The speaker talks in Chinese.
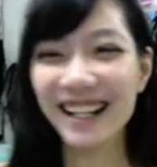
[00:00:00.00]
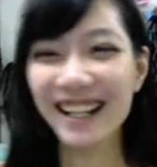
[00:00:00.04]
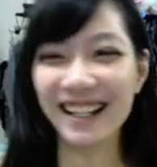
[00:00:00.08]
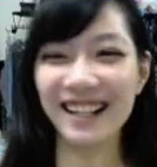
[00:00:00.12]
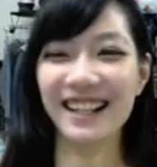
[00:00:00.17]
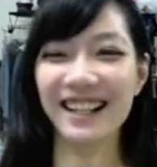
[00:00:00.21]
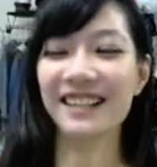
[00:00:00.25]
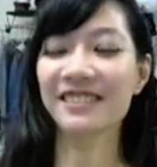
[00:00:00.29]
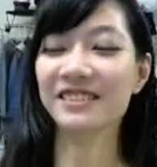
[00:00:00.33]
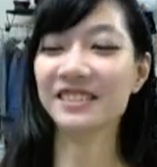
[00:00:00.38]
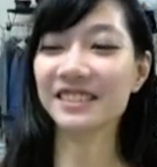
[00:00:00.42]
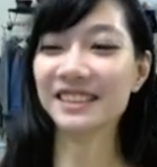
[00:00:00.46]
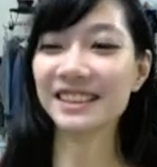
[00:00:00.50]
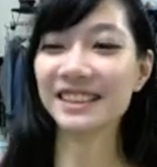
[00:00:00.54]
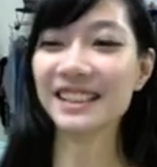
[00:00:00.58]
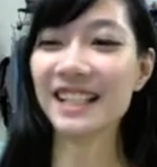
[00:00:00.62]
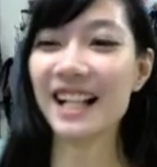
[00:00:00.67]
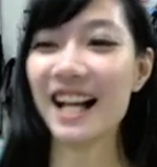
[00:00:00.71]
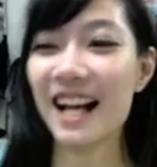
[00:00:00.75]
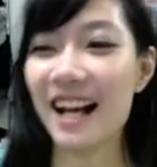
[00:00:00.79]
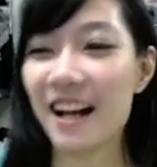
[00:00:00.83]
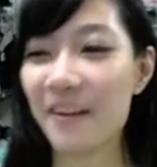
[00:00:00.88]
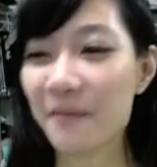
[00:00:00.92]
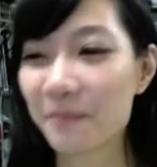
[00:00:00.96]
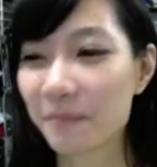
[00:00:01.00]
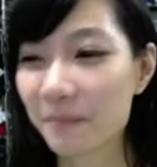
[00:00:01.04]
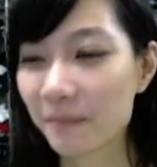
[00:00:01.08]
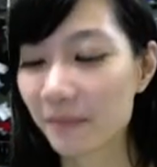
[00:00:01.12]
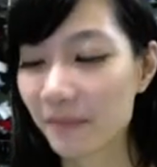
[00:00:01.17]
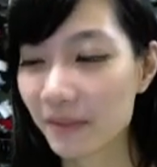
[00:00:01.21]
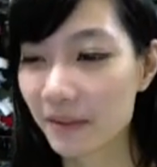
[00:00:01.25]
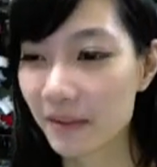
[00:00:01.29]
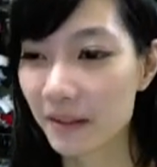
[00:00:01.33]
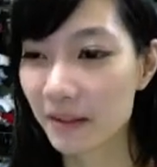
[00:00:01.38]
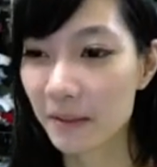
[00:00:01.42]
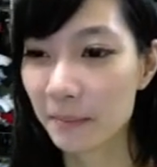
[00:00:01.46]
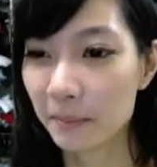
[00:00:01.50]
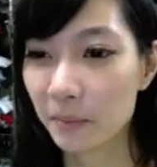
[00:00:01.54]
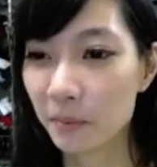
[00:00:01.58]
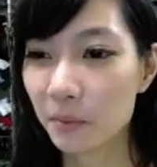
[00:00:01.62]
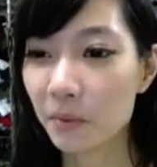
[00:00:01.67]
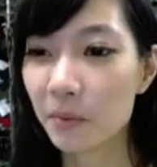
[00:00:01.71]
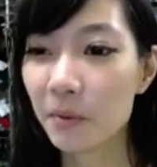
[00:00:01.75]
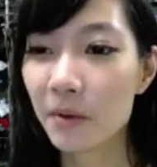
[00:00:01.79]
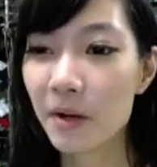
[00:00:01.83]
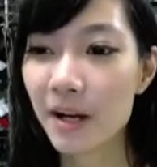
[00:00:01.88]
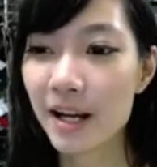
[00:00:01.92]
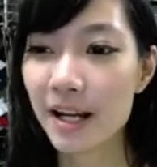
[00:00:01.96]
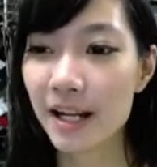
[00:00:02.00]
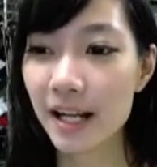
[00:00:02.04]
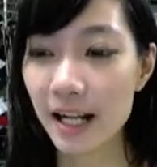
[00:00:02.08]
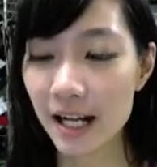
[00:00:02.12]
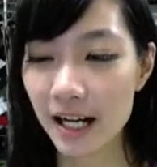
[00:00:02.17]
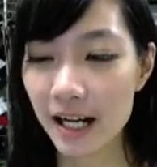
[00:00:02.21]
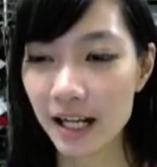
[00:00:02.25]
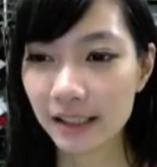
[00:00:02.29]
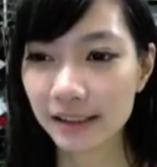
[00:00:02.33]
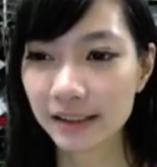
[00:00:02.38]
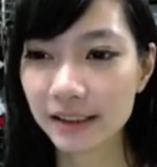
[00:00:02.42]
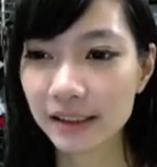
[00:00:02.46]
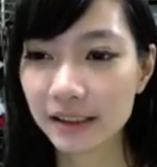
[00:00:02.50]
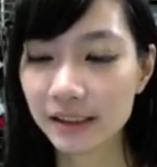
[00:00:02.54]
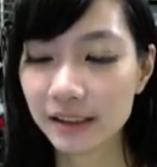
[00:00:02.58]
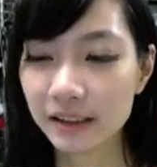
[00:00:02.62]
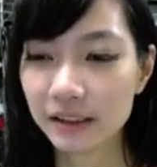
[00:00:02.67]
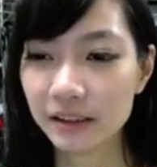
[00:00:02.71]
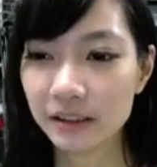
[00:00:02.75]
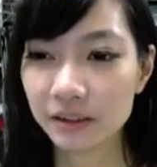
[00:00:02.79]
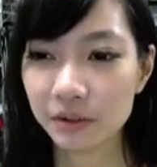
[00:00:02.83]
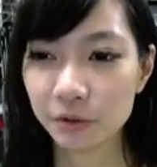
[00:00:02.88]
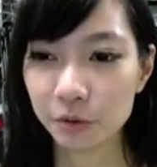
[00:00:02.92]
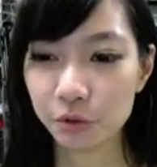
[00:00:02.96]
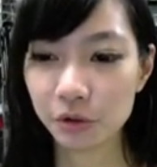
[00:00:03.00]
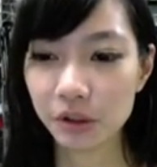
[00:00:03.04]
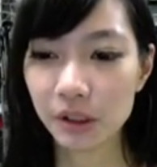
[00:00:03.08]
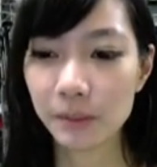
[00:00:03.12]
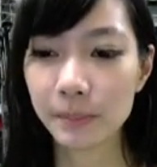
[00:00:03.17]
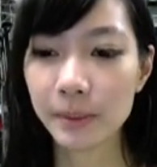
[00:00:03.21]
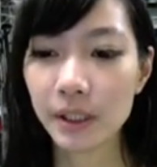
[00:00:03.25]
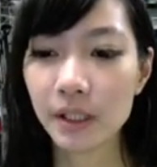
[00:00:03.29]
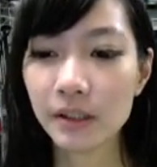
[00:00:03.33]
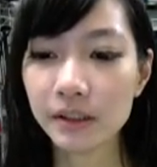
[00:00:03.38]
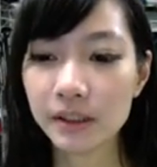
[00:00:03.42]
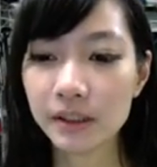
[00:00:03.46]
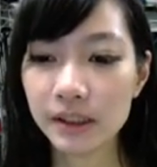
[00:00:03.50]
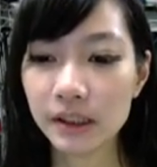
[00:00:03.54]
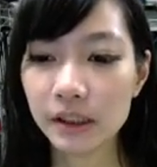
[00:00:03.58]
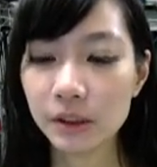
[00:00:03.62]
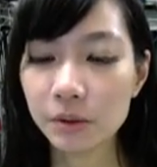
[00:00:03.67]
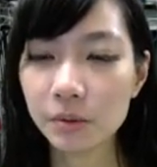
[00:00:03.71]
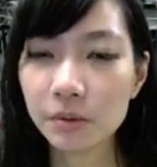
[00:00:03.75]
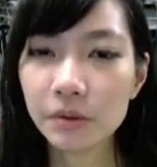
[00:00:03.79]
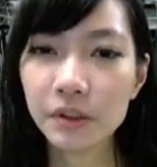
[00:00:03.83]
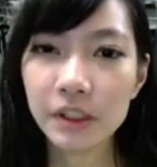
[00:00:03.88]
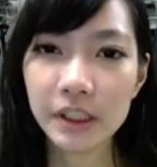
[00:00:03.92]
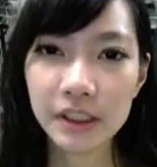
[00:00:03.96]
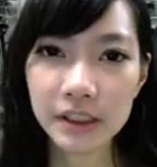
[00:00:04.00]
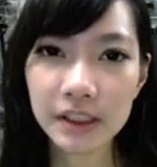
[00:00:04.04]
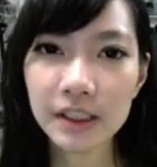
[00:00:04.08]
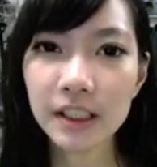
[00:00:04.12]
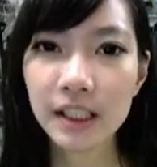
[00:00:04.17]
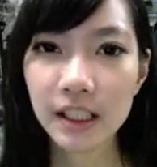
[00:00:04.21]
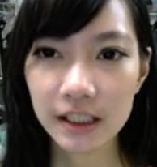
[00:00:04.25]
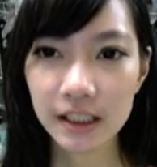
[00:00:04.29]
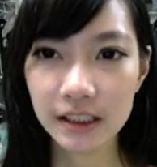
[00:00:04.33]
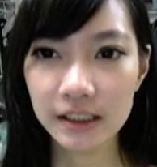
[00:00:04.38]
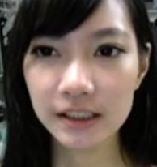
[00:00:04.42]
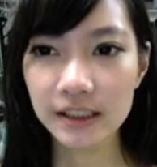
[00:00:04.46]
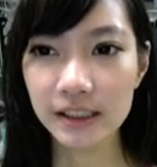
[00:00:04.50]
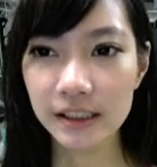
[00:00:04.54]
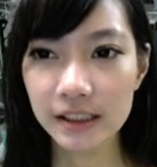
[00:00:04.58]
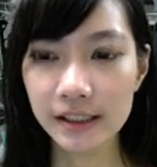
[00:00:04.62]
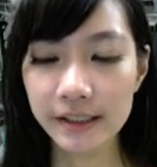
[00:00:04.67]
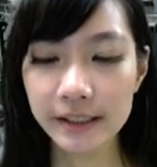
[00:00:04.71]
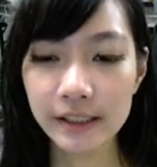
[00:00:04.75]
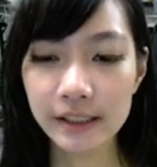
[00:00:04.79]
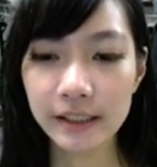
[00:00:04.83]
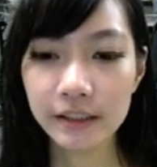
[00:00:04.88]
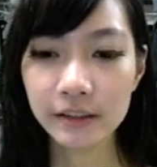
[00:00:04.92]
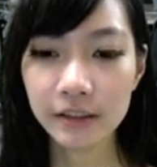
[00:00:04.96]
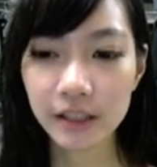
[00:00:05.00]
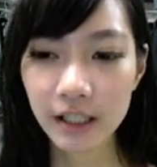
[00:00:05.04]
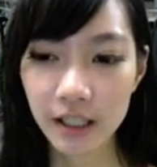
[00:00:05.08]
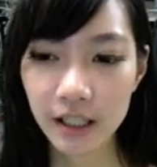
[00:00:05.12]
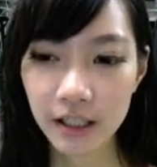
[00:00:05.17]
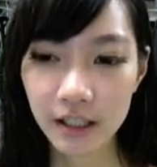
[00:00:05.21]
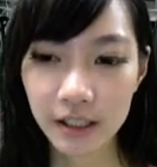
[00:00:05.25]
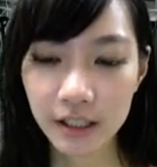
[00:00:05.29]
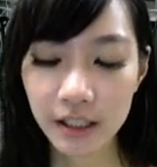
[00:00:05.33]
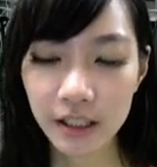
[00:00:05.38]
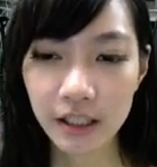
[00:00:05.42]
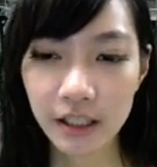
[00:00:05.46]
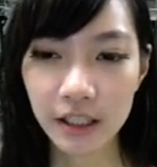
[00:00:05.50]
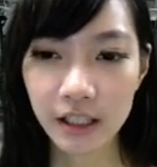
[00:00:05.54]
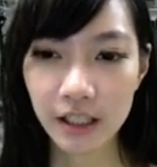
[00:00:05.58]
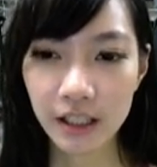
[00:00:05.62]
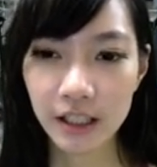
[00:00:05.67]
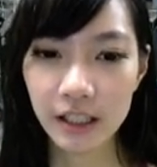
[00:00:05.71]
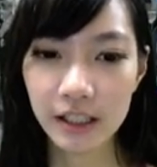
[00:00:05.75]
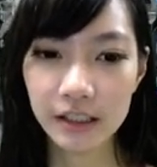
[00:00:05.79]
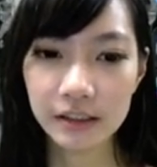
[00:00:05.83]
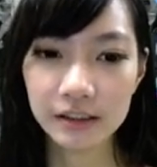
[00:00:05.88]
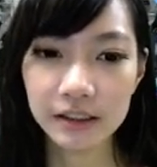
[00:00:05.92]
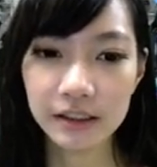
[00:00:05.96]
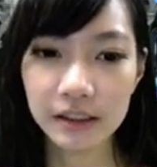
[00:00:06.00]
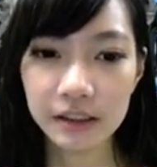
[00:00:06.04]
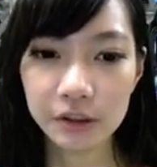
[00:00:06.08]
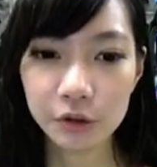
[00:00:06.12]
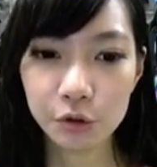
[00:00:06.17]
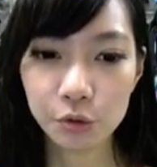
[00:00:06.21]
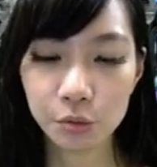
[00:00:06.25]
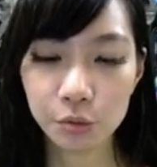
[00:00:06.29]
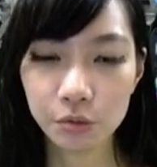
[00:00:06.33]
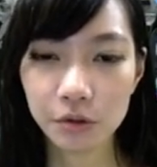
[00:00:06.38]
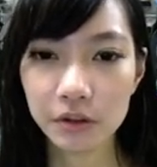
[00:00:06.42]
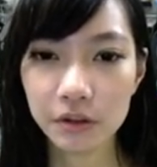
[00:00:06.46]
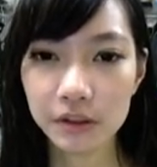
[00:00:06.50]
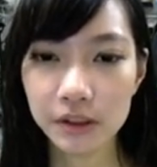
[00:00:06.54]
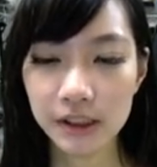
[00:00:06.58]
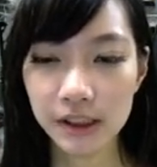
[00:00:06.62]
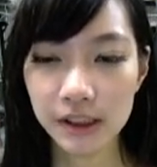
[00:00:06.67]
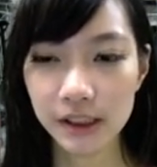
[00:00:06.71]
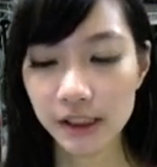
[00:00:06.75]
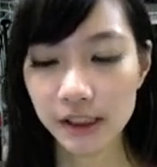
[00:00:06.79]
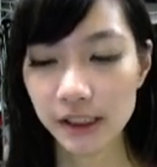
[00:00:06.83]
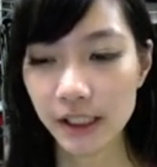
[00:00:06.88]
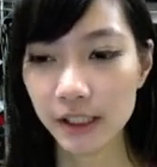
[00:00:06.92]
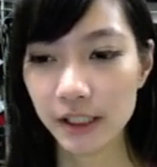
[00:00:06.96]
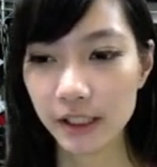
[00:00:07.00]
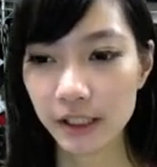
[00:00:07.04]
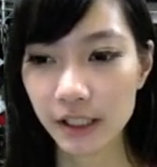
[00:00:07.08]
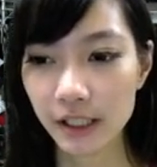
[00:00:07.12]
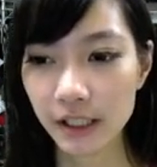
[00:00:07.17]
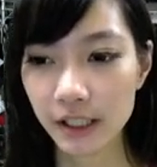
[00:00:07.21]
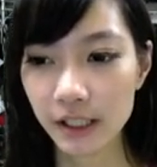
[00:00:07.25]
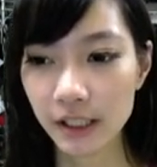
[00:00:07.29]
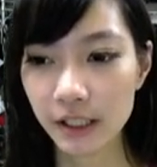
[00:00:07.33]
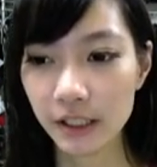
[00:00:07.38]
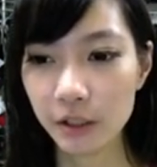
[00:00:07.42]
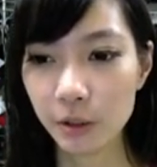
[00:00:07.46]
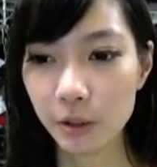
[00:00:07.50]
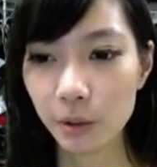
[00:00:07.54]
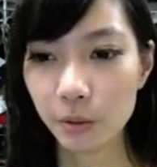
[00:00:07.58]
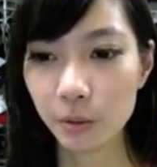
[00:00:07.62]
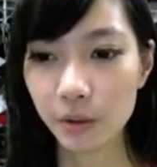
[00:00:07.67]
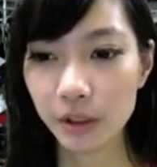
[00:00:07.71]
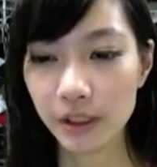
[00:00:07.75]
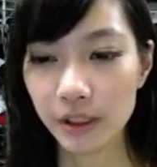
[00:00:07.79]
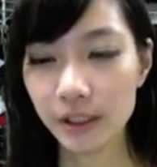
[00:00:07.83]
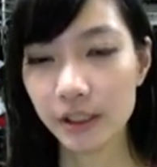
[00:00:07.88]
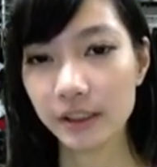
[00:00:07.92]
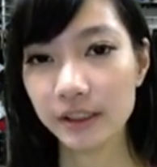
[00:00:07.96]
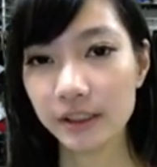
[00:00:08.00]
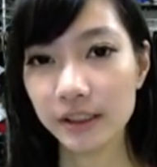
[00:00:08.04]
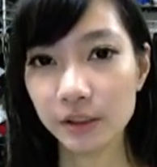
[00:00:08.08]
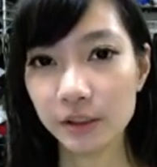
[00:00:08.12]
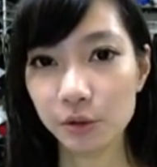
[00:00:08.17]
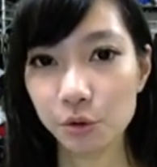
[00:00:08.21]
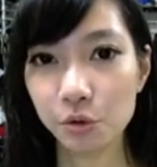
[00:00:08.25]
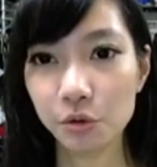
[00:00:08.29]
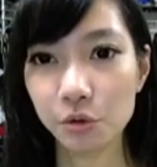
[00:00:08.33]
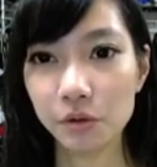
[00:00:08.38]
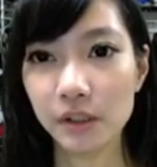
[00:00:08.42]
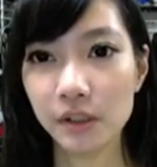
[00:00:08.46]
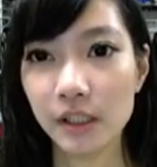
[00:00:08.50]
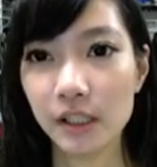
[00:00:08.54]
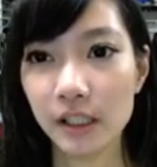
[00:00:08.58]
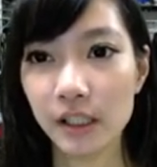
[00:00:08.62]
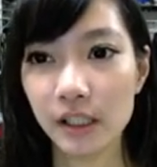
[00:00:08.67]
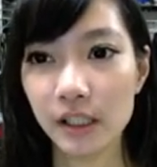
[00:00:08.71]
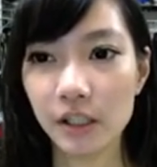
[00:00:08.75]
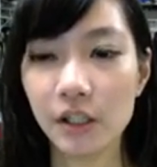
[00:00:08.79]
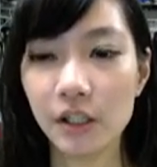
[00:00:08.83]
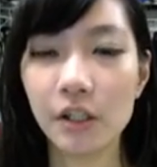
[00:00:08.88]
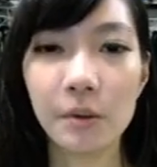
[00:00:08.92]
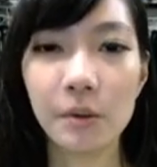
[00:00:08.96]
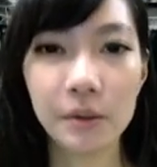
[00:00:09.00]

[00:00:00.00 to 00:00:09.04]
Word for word: 不是啦，不会啦，是我觉得不要急，如果你真的很急，您可以自己主动积极一点，你可以用你的兴趣呢，哦，